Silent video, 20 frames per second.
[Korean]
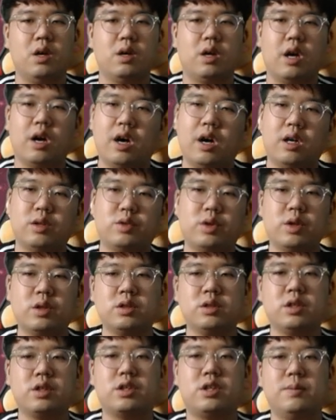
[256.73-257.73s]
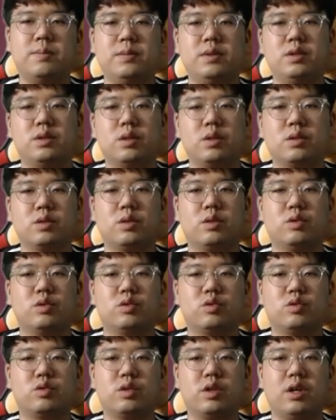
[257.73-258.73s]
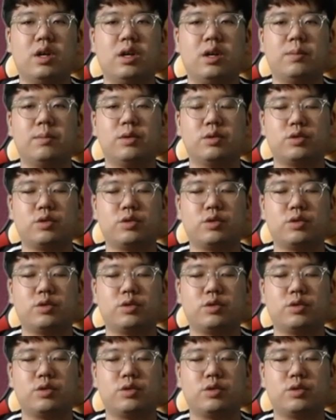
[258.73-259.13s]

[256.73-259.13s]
야 최근에 김민성 선수가 뭐